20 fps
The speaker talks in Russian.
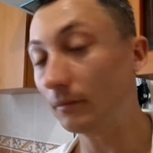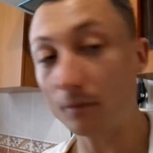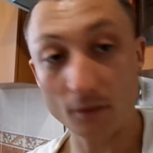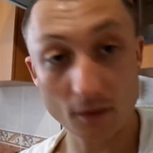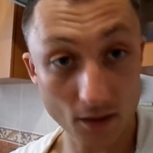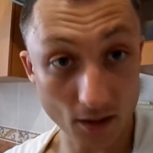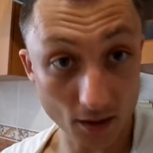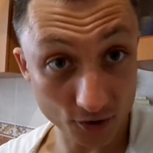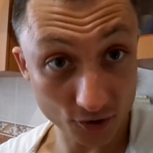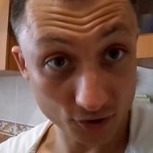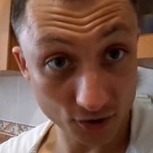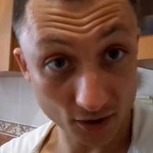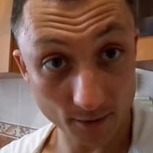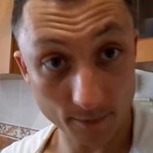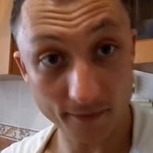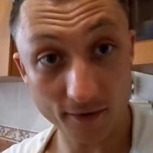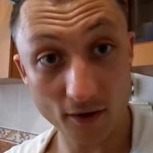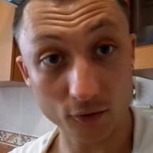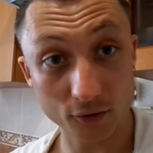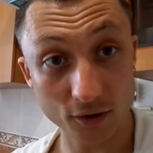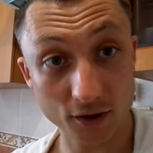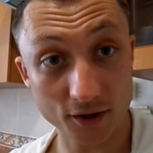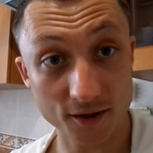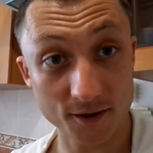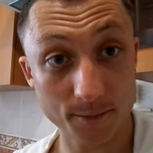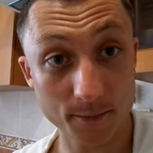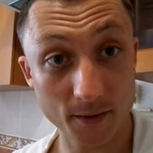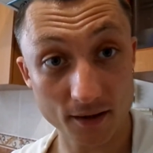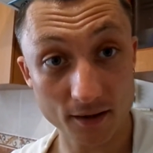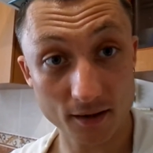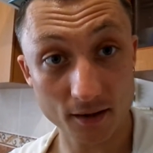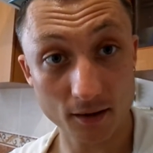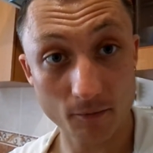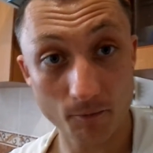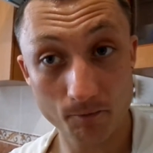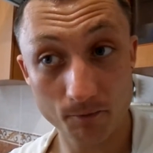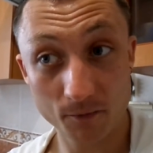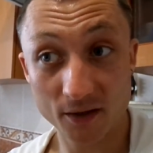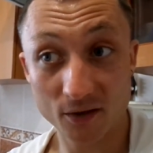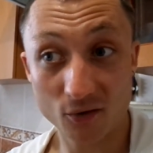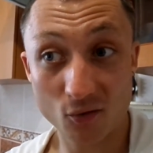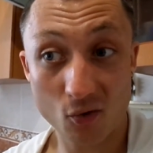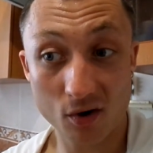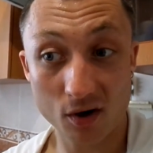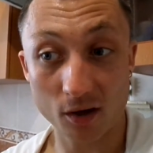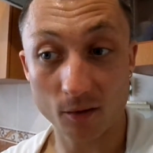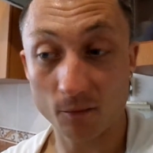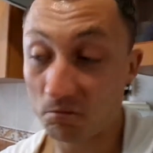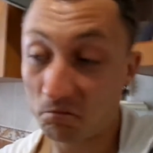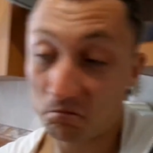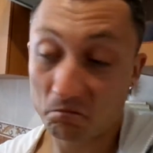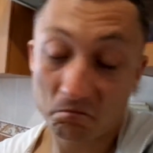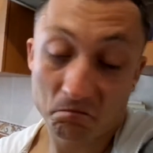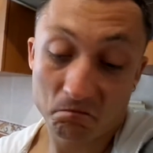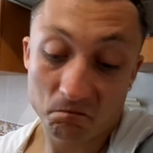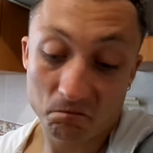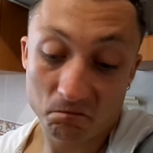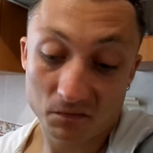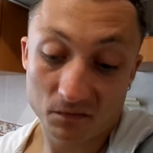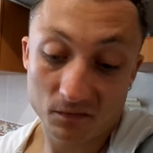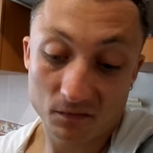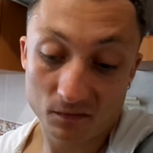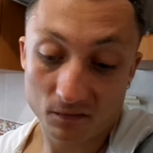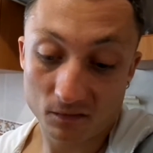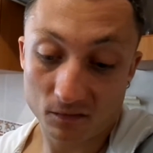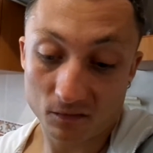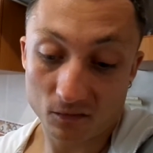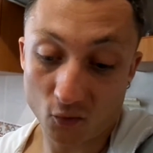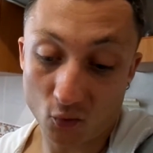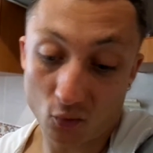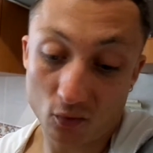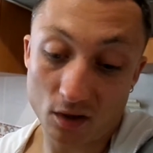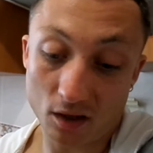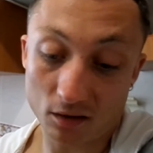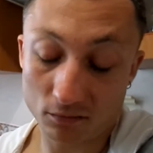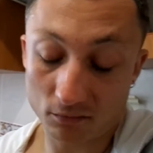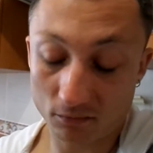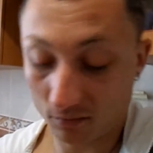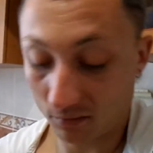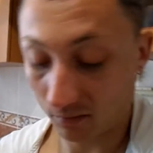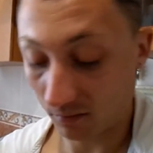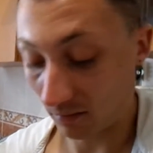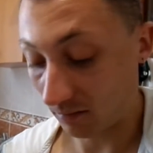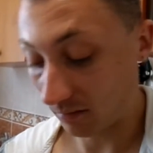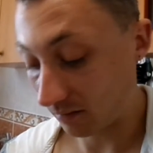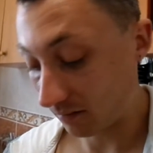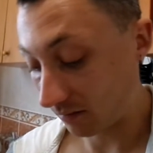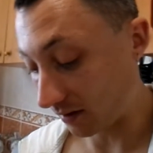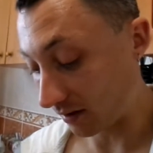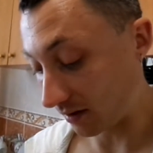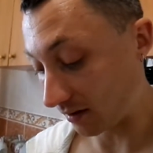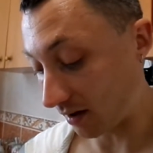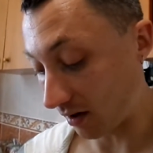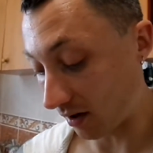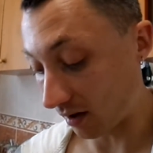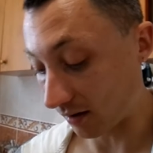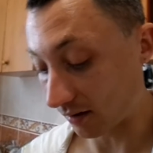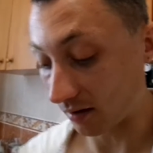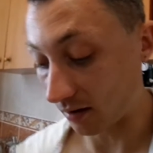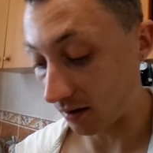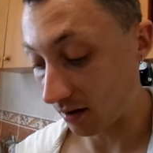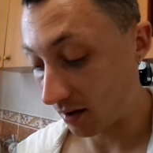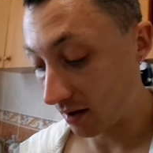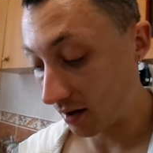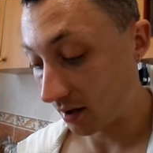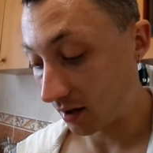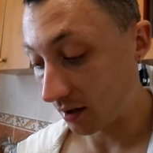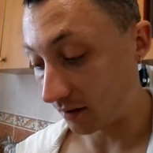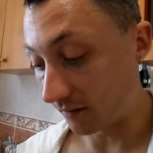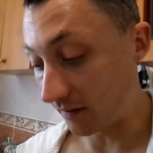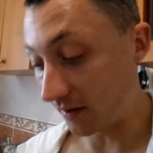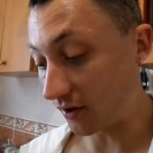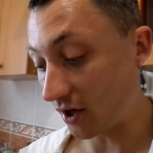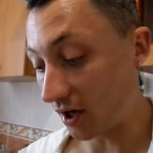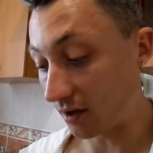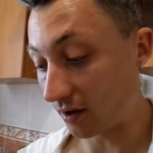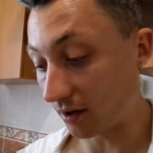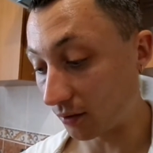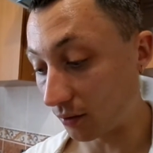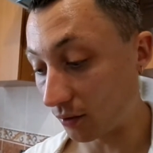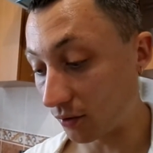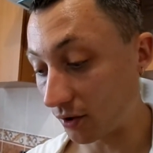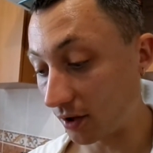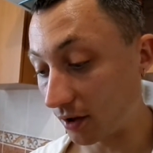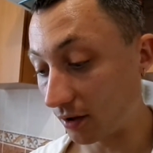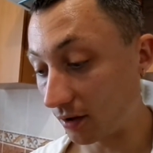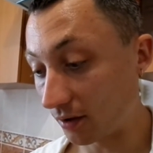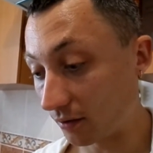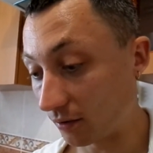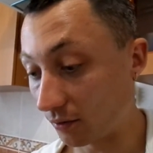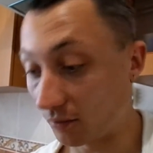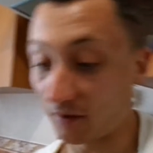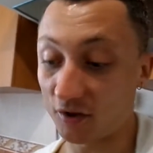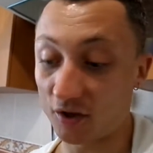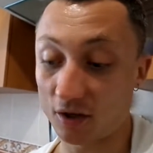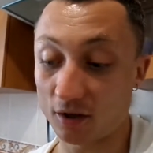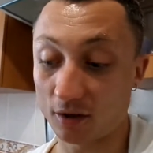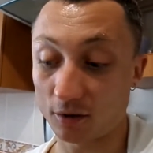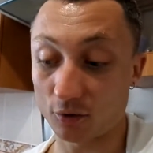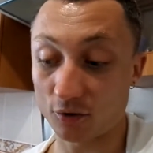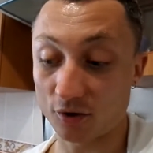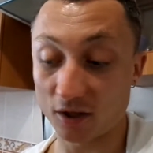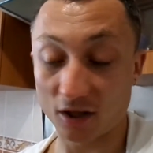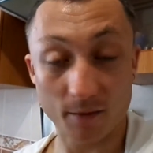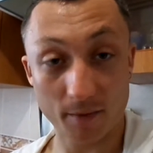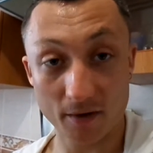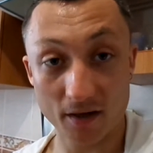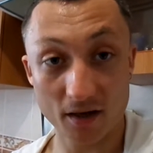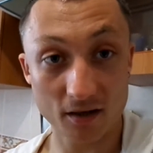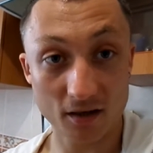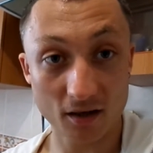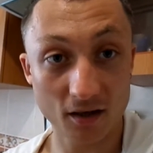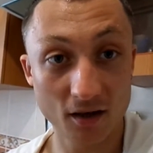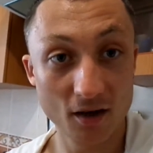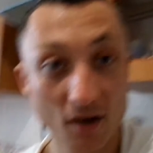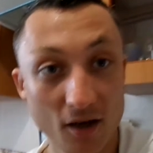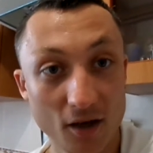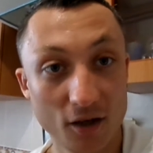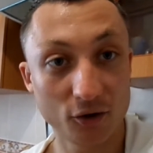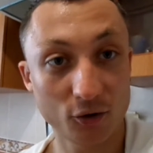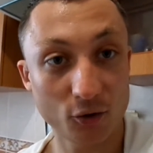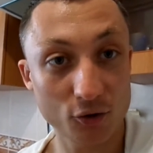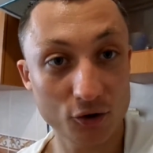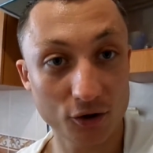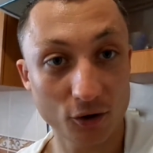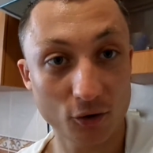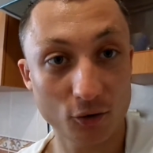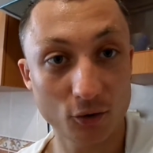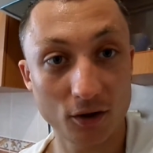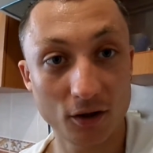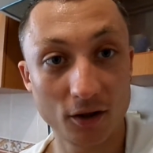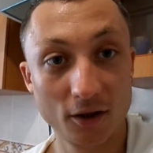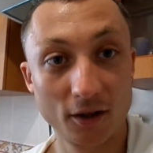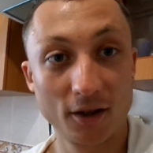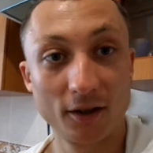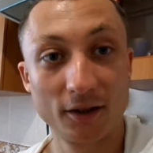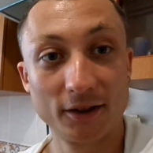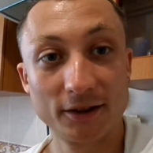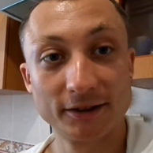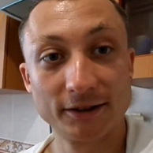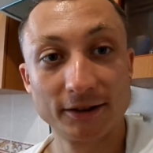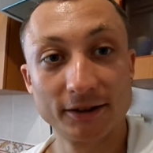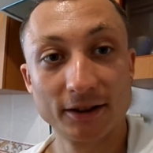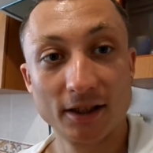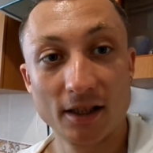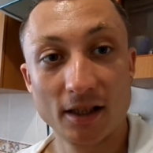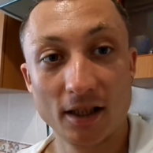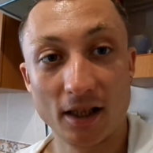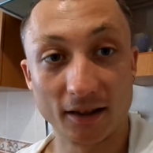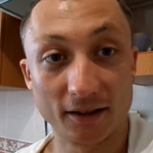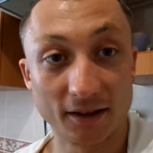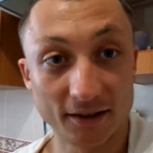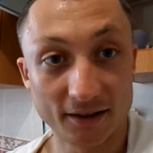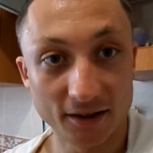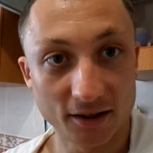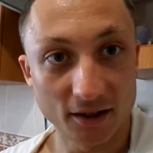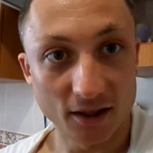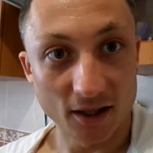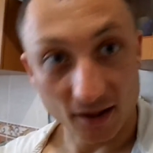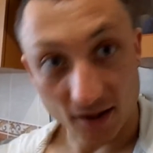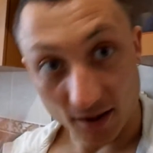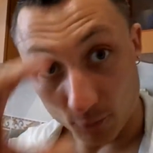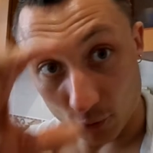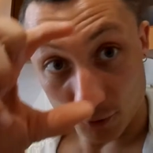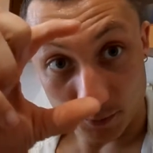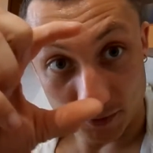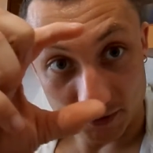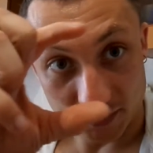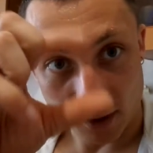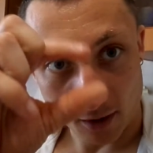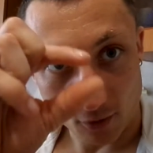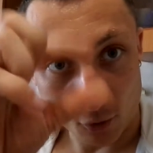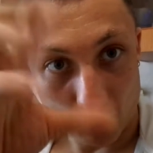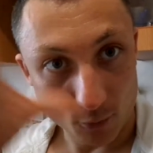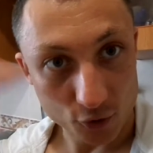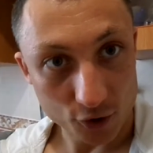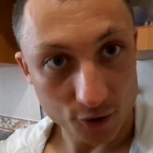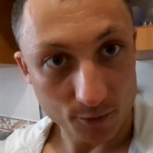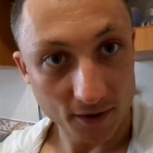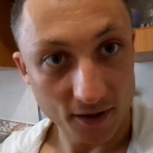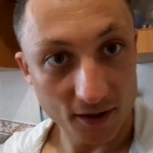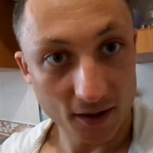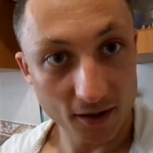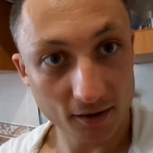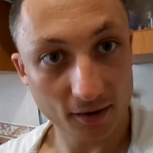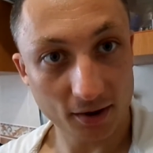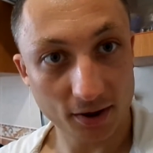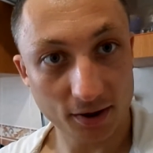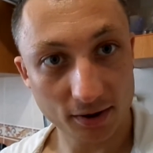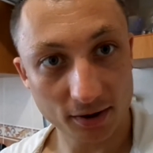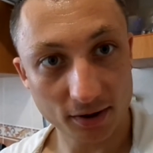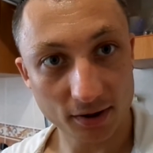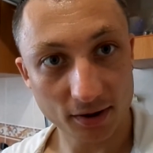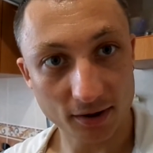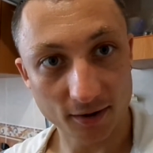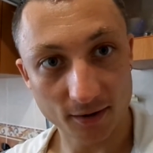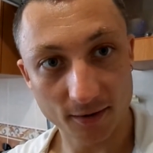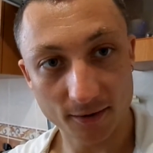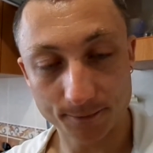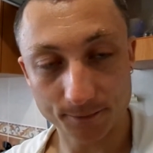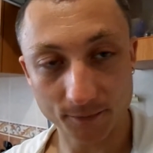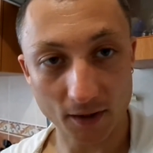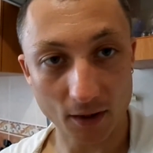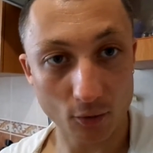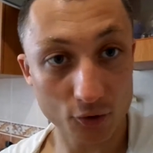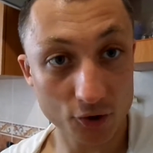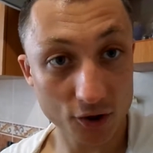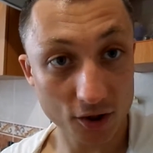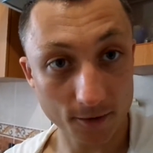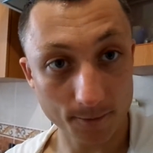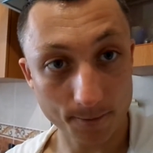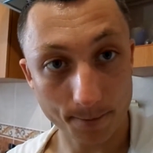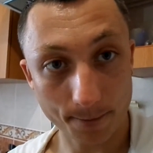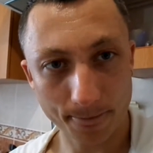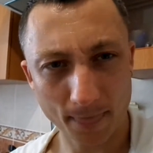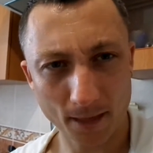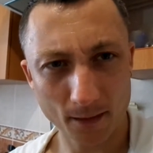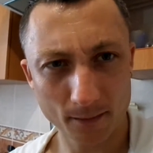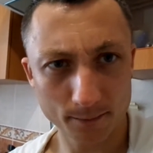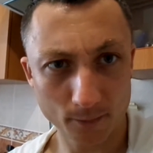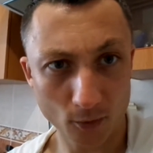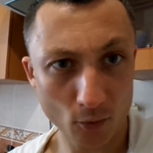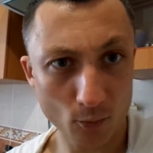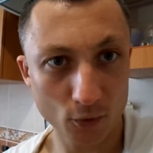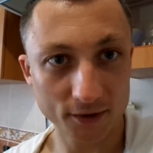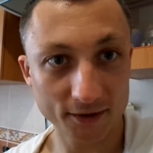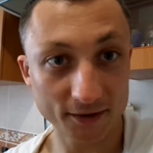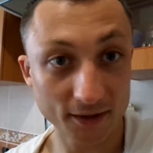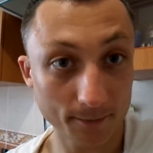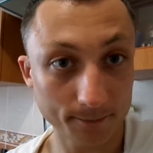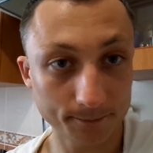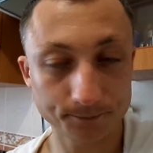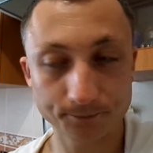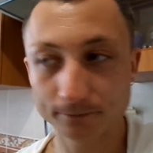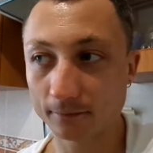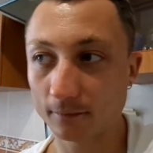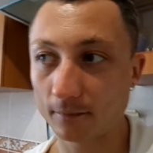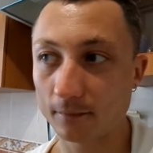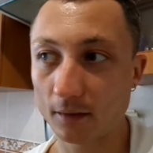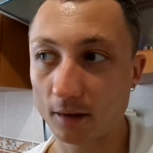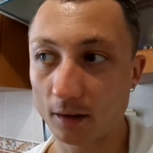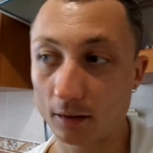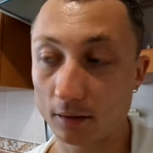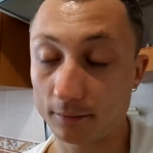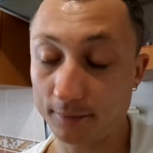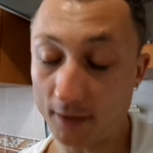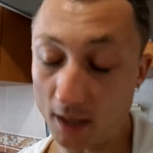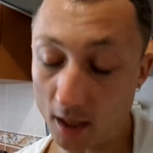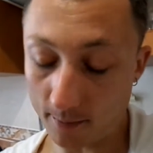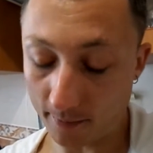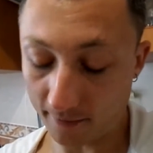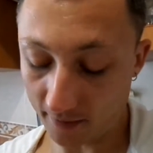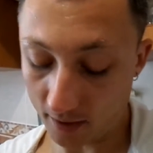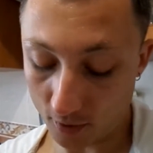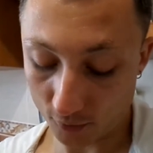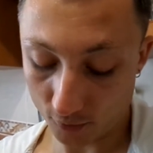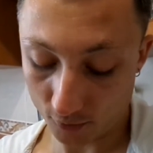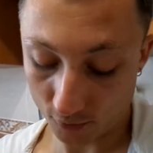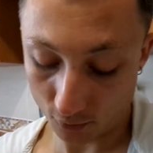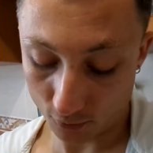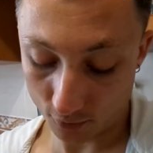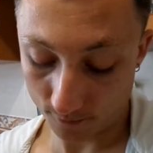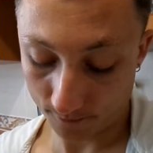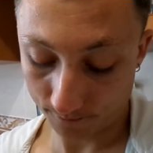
Я, значит, добавляю вот эти специи. Сколько? Ну, я не знаю, как сказать. Две чайных ложки. Но две чайных ложки это понятие тоже такое относительное. Это может быть горой, может быть нет. Короче, пробуй сам. Я добавляю соль.